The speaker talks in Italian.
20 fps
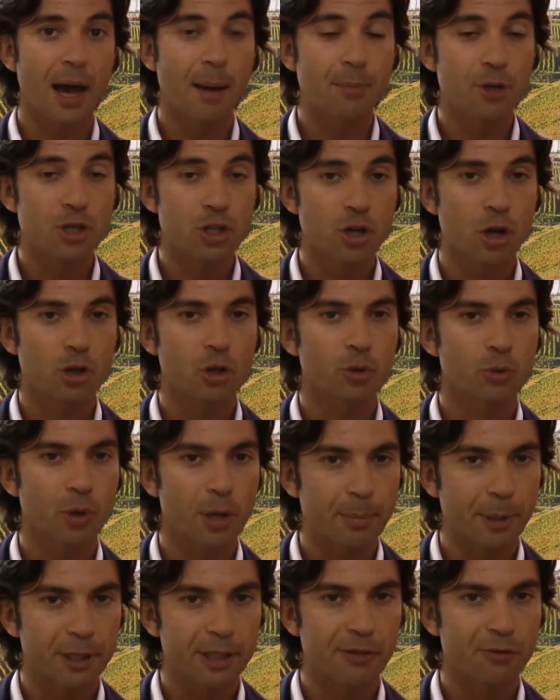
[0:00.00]
ha bisogno di
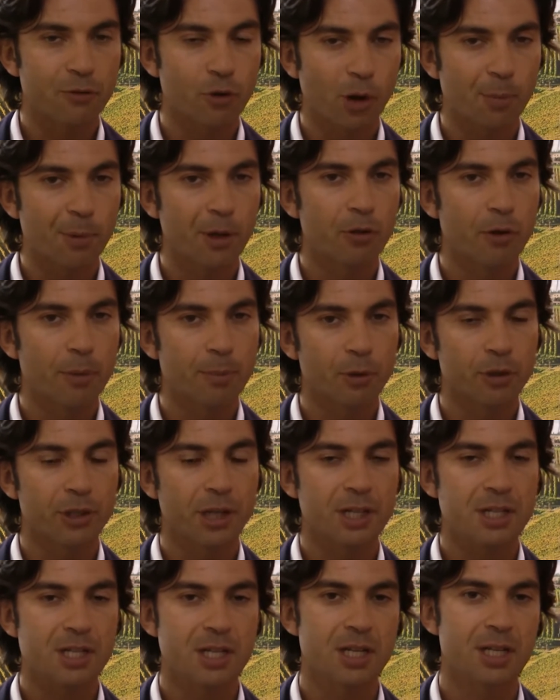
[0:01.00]
una piattaforma dove
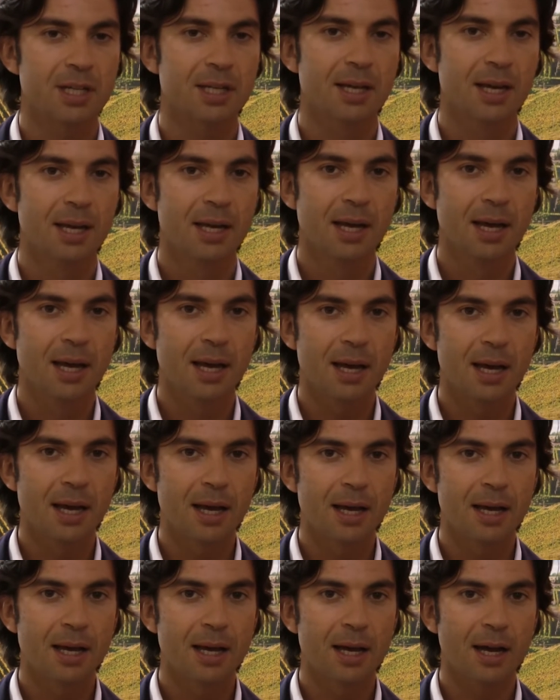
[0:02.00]
potersi
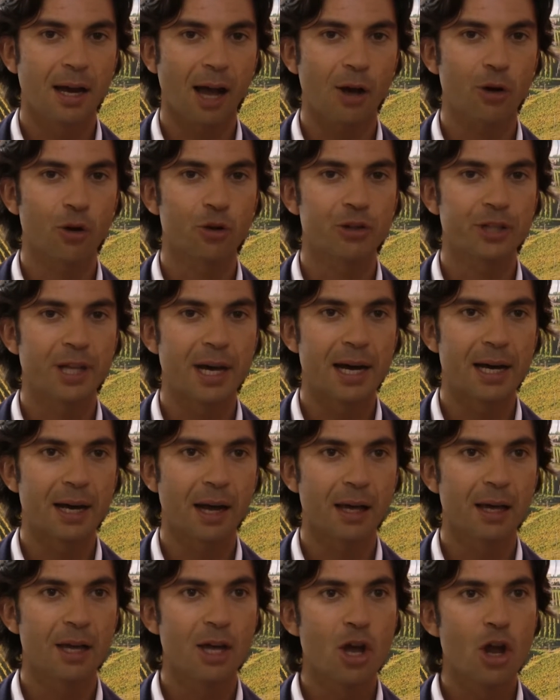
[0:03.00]
eh,
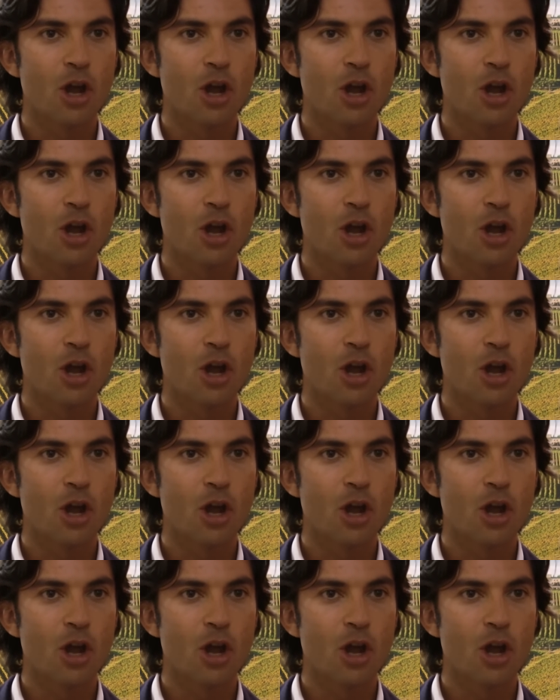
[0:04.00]
raccontare.